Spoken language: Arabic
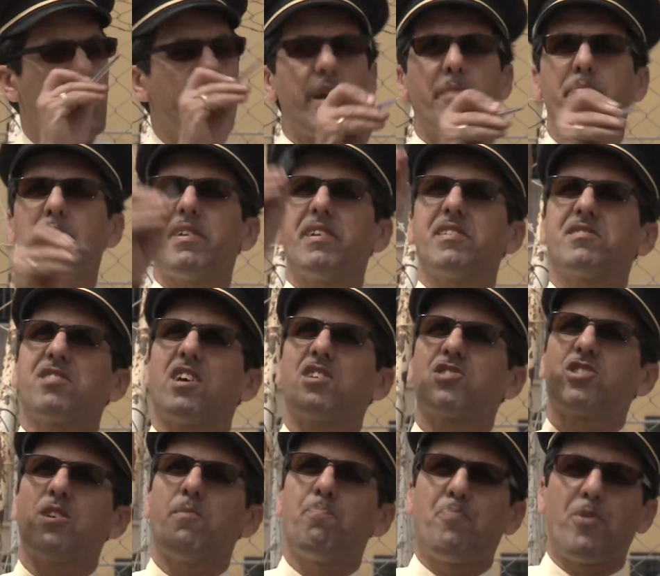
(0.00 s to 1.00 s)
ليرميني
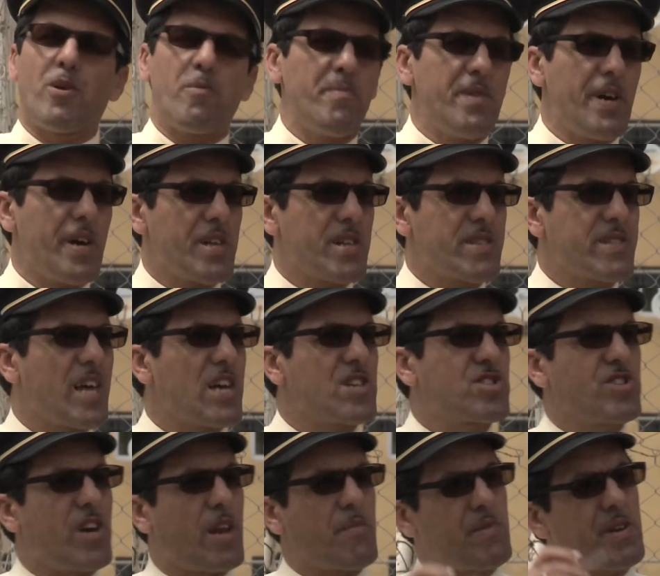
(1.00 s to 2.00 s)
ساشي بريمير
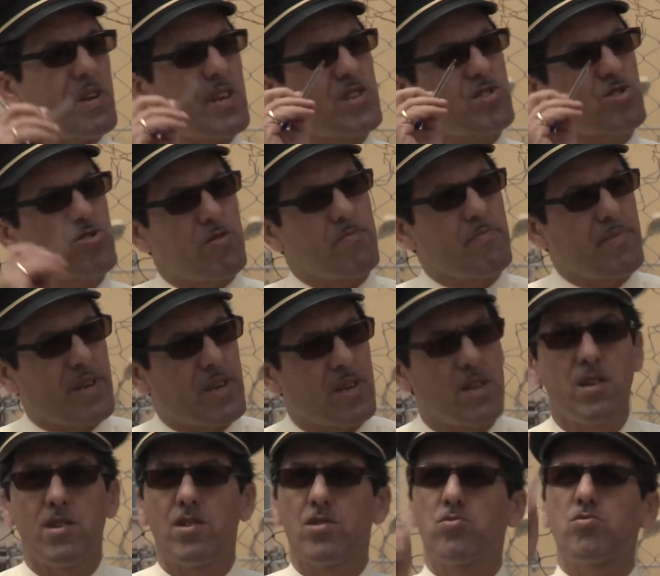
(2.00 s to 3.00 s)
ايطاج يرميني سوميل
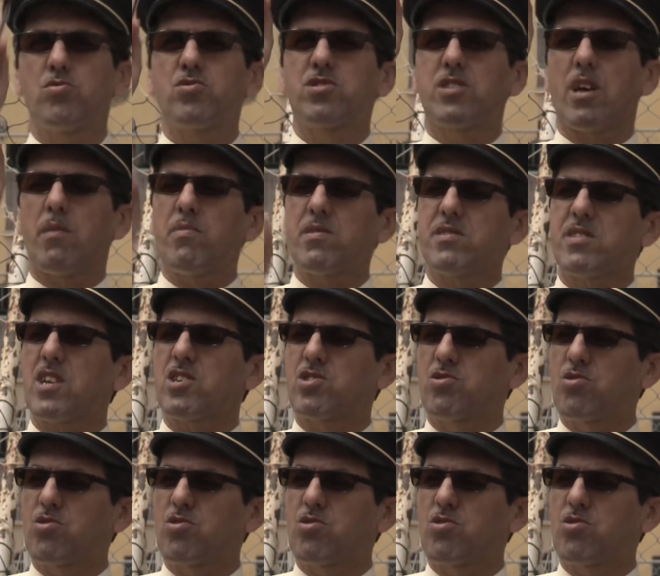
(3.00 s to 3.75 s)
دوزيام ايطاج